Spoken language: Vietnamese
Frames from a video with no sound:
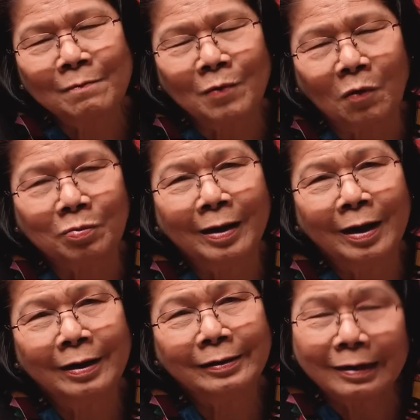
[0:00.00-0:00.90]
một
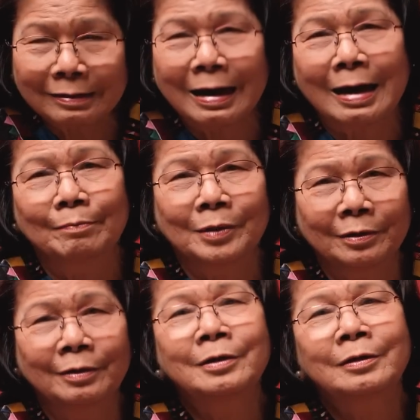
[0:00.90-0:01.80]
cái cách làm
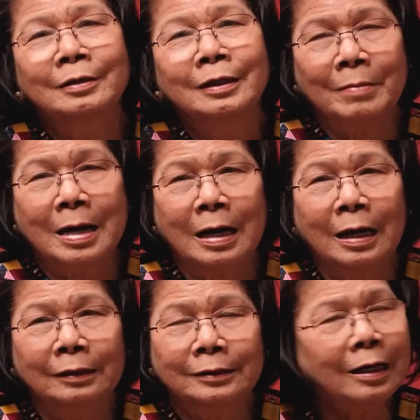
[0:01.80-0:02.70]
nữa
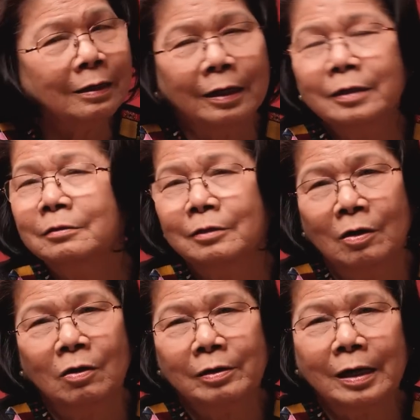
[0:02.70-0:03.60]
mà chắc là ít
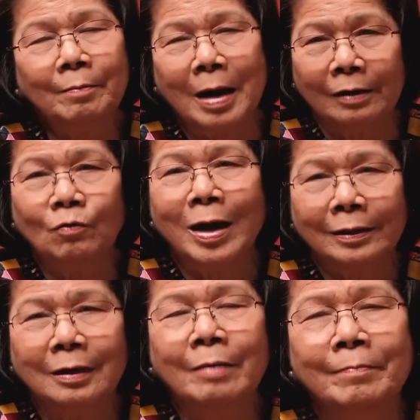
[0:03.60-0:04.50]
có các bạn quan
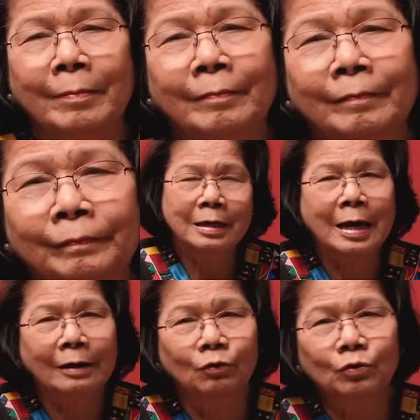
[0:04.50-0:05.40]
tâm
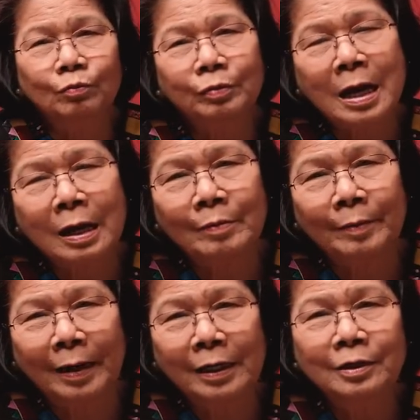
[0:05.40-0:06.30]
nhà của chúng ta mà
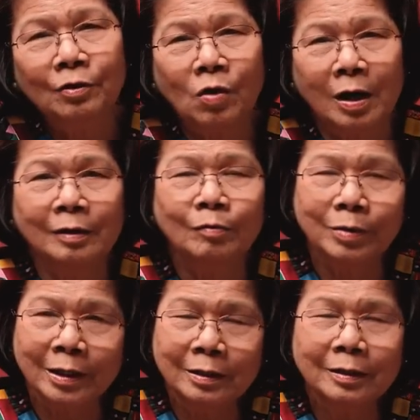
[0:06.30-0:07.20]
máy điều hòa không
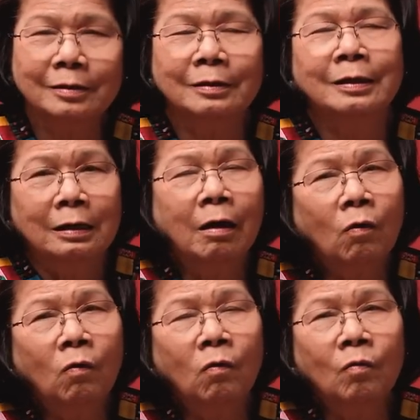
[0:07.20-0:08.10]
khí
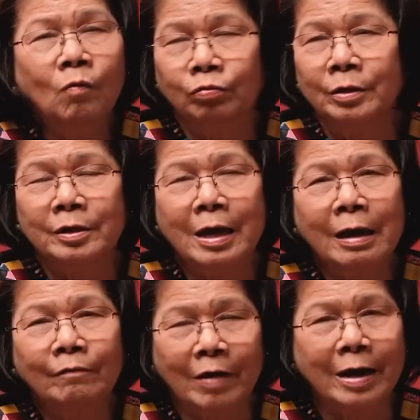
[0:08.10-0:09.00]
lâu một thời
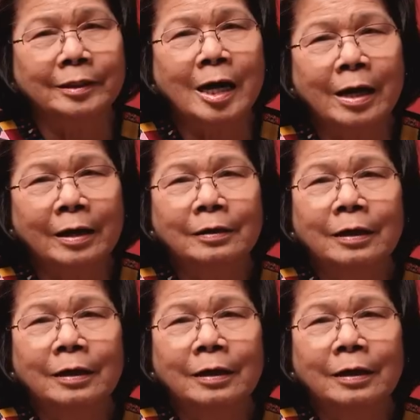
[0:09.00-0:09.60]
gian vài tháng